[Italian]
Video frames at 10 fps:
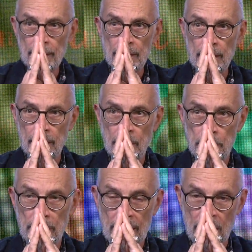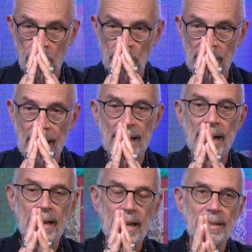eh, per raccontare
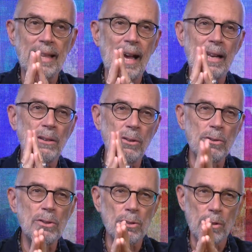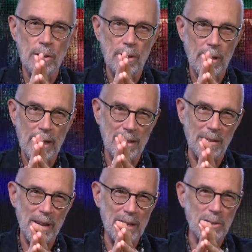la realtà non solo
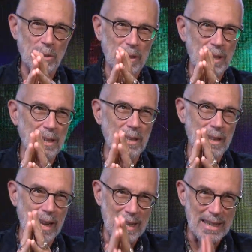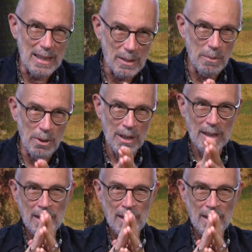attraverso il realismo,